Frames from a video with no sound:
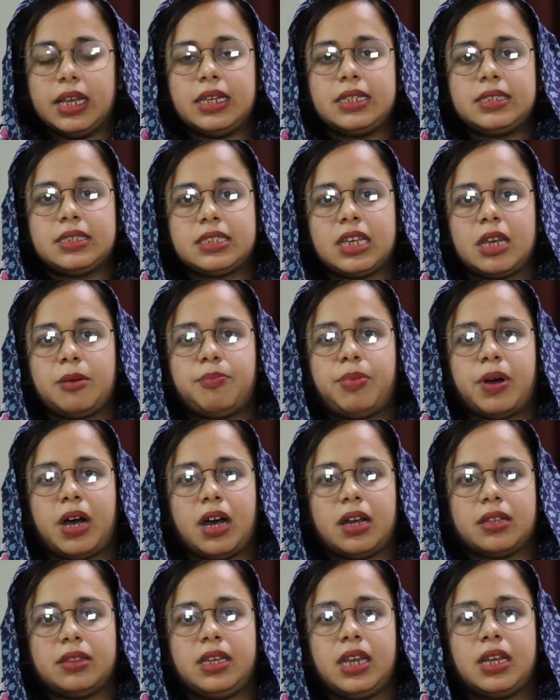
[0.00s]
इसके
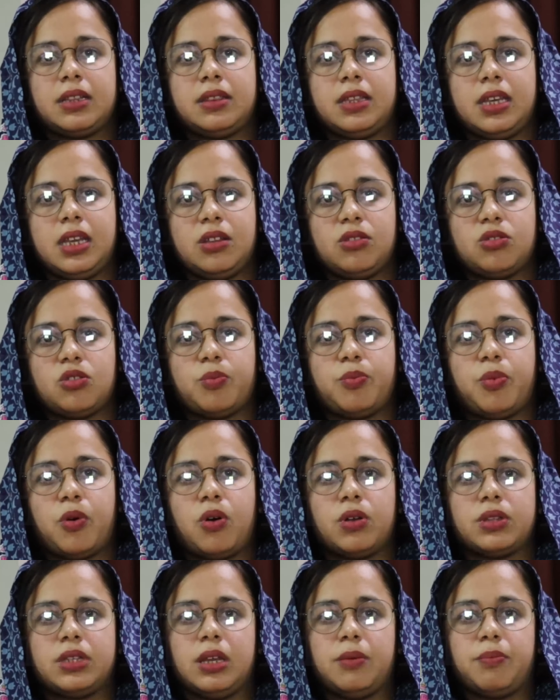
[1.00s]
बाद ये तीन तो
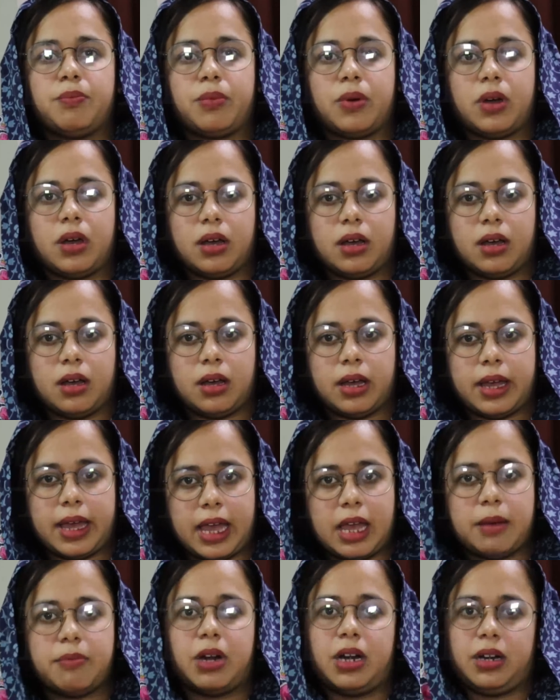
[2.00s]
बहुत
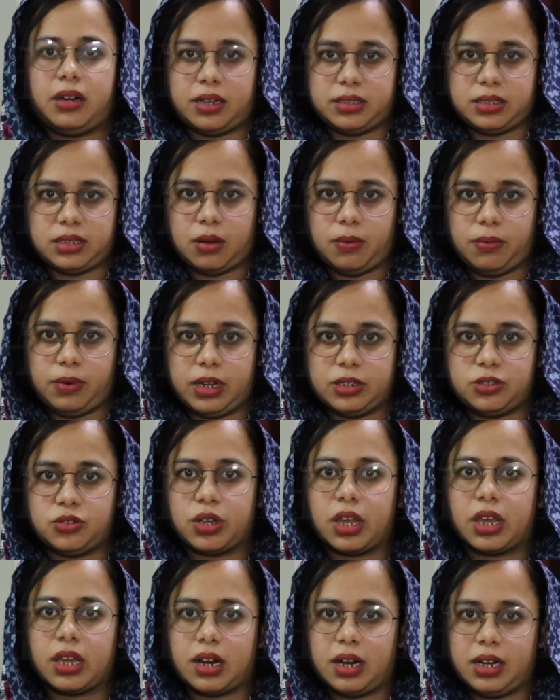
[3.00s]
अहम अल्ट्रासाउंड है
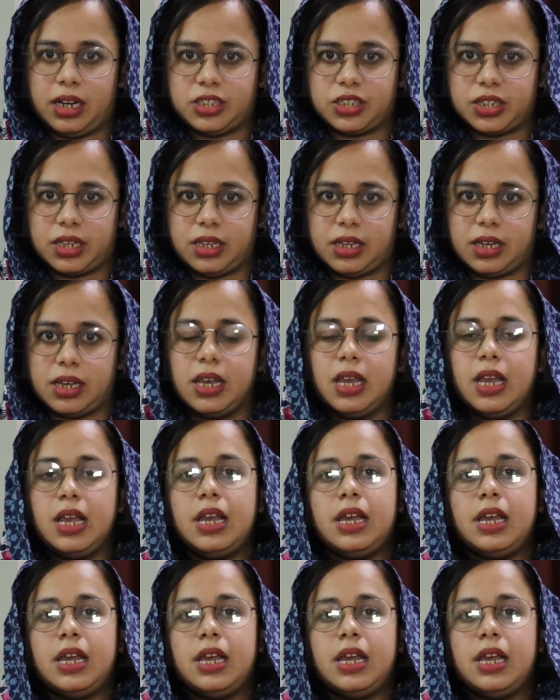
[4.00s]
जो कि कराने चाहिए